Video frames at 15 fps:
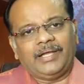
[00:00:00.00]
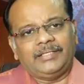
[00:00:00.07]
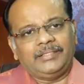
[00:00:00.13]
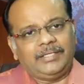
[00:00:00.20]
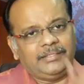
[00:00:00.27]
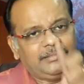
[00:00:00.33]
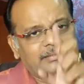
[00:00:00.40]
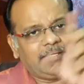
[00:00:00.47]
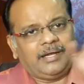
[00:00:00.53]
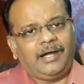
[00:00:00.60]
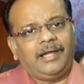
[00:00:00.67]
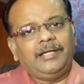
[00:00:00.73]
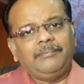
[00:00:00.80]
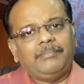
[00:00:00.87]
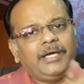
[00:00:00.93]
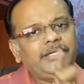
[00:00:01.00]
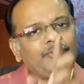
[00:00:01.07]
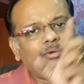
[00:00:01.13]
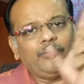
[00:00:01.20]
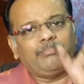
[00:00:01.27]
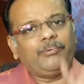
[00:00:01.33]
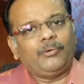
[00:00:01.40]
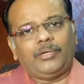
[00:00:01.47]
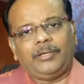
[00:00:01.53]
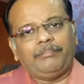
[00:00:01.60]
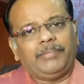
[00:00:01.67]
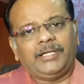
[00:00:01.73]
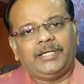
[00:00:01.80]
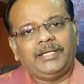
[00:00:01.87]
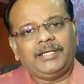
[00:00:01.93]
அந்த கார்டு மாதிரி ஒன்று
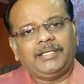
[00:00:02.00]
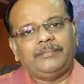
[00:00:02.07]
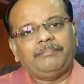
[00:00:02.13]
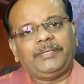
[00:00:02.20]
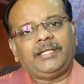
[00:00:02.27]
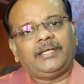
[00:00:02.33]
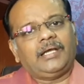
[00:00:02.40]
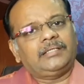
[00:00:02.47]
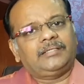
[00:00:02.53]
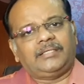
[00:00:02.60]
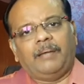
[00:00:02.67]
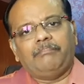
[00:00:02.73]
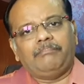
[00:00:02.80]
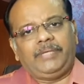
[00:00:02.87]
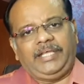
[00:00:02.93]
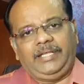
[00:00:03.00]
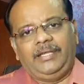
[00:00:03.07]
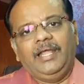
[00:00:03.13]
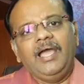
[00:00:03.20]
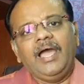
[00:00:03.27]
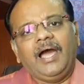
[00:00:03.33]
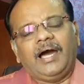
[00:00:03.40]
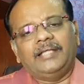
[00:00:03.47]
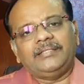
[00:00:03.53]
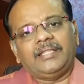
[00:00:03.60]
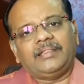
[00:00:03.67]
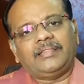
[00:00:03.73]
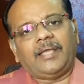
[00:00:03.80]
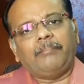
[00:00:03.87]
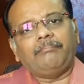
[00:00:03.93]
போடுறேன் பாருங்கள் அது பேர் தம்நெயில் அந்த
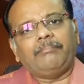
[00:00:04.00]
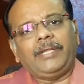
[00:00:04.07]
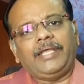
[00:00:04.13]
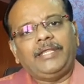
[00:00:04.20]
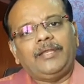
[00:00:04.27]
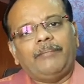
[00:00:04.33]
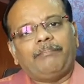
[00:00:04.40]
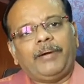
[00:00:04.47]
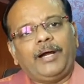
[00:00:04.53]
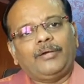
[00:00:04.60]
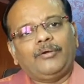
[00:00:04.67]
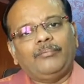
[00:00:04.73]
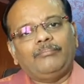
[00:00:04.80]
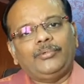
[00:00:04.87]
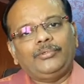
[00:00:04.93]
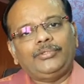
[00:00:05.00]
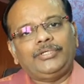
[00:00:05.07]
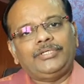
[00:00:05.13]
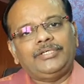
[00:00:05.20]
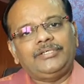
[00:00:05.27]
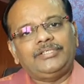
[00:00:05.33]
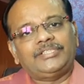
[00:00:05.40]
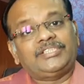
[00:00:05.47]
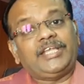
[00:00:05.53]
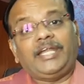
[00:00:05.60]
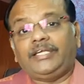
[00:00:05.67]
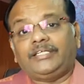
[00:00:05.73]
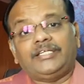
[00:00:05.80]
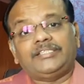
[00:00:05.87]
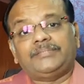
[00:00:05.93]
தம்நெயில பார்க்கும்போது
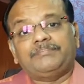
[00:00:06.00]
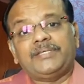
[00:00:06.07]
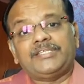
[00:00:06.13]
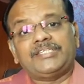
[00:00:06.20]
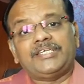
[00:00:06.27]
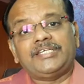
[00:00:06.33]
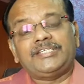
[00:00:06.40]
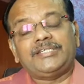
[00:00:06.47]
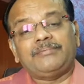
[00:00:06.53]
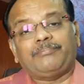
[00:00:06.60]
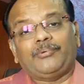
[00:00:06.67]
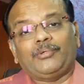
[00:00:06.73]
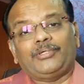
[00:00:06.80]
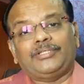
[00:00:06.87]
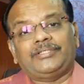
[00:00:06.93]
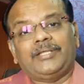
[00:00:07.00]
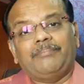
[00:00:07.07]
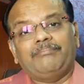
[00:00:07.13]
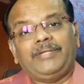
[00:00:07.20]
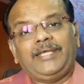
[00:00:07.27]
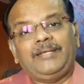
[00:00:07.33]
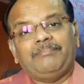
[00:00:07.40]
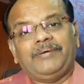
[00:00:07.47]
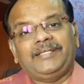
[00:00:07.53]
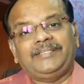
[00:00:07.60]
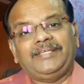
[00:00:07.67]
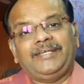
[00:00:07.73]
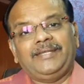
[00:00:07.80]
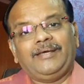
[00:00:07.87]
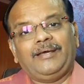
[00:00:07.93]
ஸ்டேட்டஸ் மெசேஜ்னு போட்ட தம்நெயில்
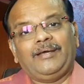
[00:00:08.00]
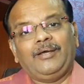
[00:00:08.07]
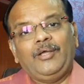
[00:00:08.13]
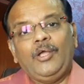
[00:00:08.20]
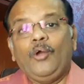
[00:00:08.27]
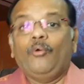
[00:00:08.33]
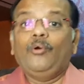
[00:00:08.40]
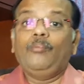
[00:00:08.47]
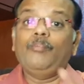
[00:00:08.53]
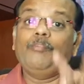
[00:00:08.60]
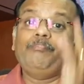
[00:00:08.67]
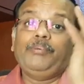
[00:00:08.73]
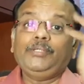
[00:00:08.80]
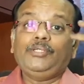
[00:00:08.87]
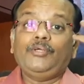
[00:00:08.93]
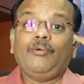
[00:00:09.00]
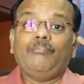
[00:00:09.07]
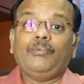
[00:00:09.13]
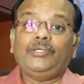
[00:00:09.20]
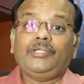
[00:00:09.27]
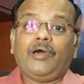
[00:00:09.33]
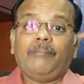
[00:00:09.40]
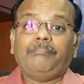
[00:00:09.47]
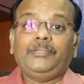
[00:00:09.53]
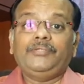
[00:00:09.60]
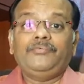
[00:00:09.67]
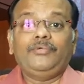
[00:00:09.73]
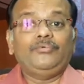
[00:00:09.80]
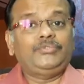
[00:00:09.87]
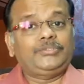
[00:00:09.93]
பார்த்தீங்கன்னா ஒரு முப்பத்தி ஒம்பது நாற்பது
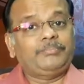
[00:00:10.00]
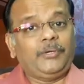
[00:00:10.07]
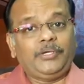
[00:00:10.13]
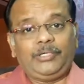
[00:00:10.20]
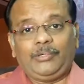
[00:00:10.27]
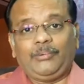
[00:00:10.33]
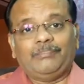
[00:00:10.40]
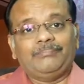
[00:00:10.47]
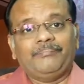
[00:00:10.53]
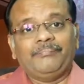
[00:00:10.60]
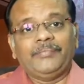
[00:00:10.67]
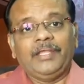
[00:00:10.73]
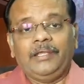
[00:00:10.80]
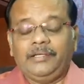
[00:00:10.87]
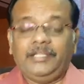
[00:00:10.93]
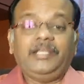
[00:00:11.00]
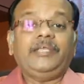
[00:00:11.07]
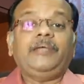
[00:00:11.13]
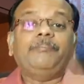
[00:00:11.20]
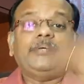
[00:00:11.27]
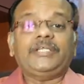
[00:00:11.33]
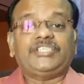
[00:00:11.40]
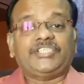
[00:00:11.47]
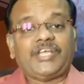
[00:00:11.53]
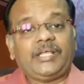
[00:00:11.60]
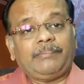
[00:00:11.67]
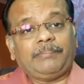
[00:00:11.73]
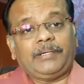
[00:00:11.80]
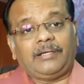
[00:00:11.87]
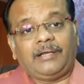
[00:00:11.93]
வியூஸ் போயிருக்கும் நிறைய பேர்
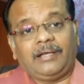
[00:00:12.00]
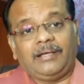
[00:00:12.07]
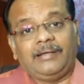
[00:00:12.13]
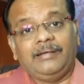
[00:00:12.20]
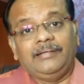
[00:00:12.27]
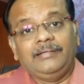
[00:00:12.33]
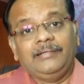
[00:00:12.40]
ஷேர் பண்ணுறாங்க